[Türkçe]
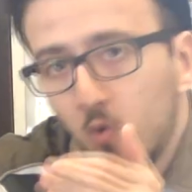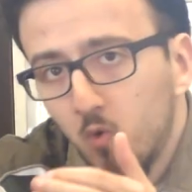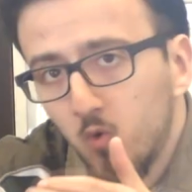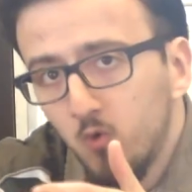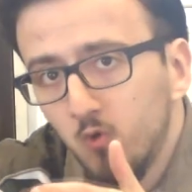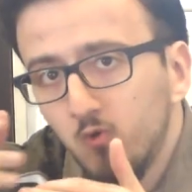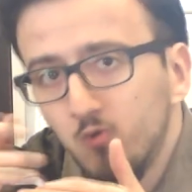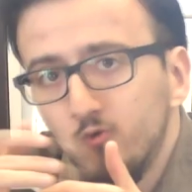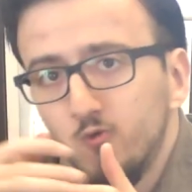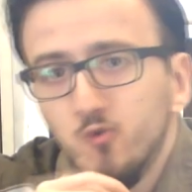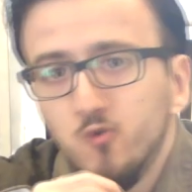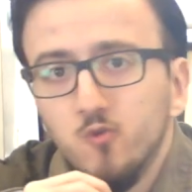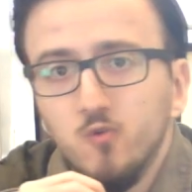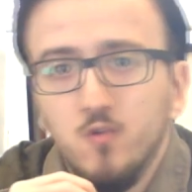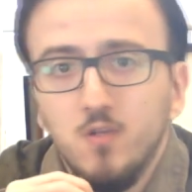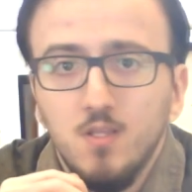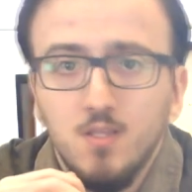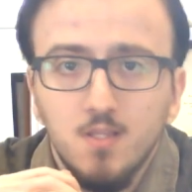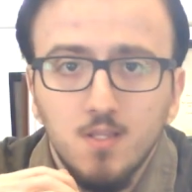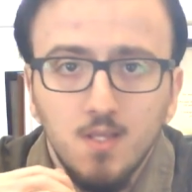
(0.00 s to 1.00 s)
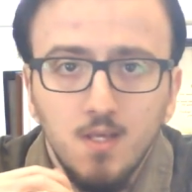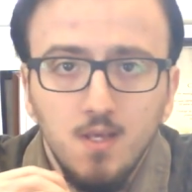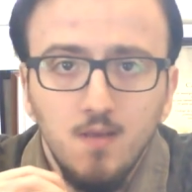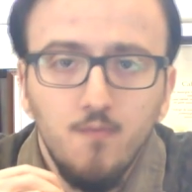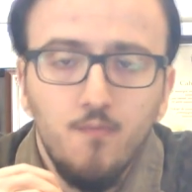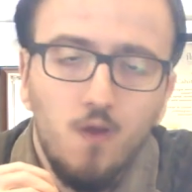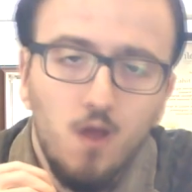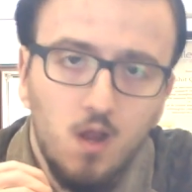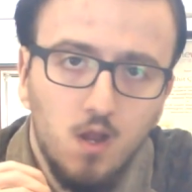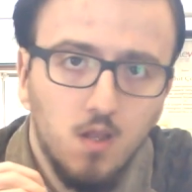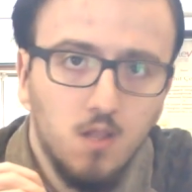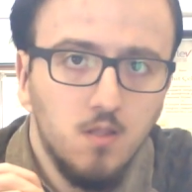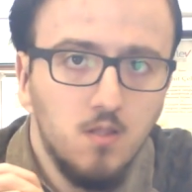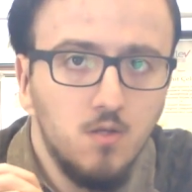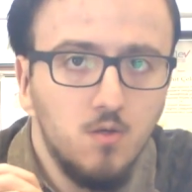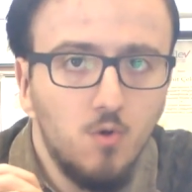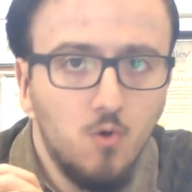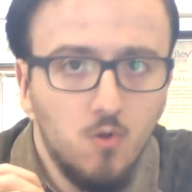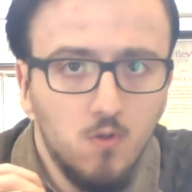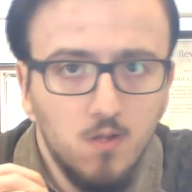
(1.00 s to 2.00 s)
oyuncu isteği
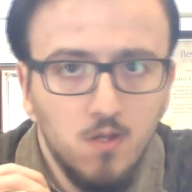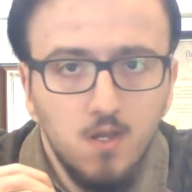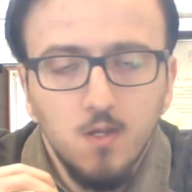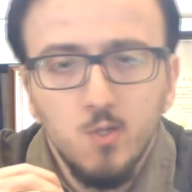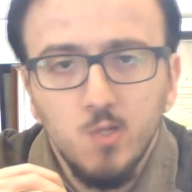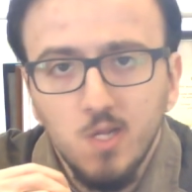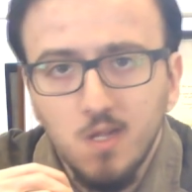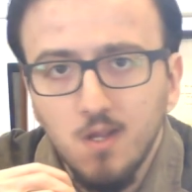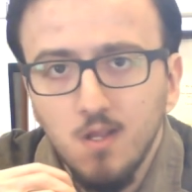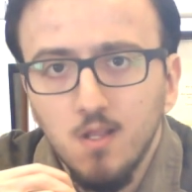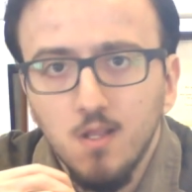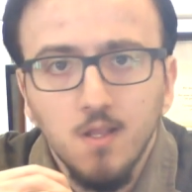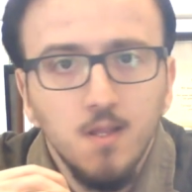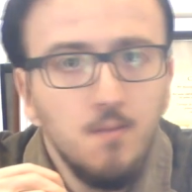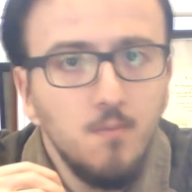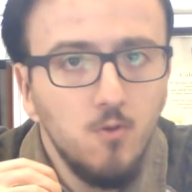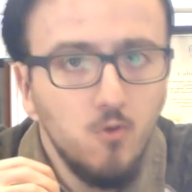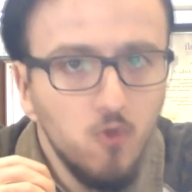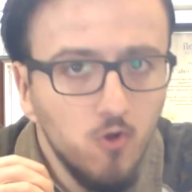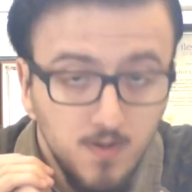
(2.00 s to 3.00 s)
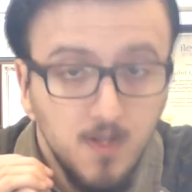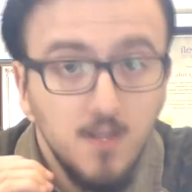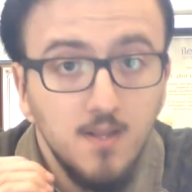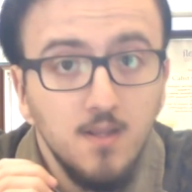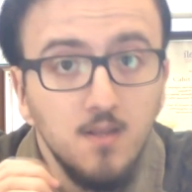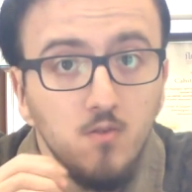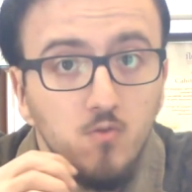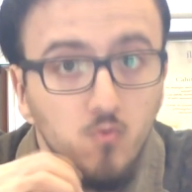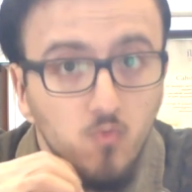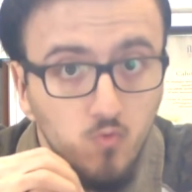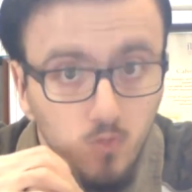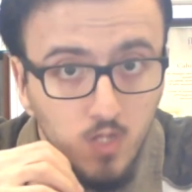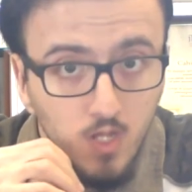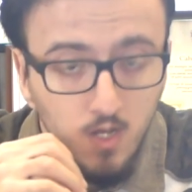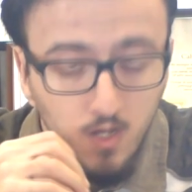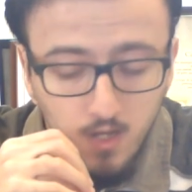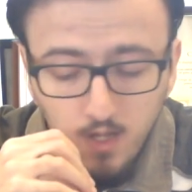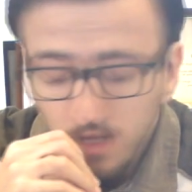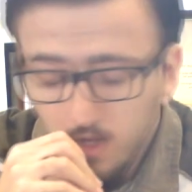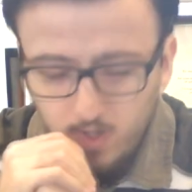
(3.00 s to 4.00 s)
farklı olarak şekillenebiliyor bildiğiniz
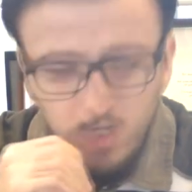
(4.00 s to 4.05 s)
üzerine.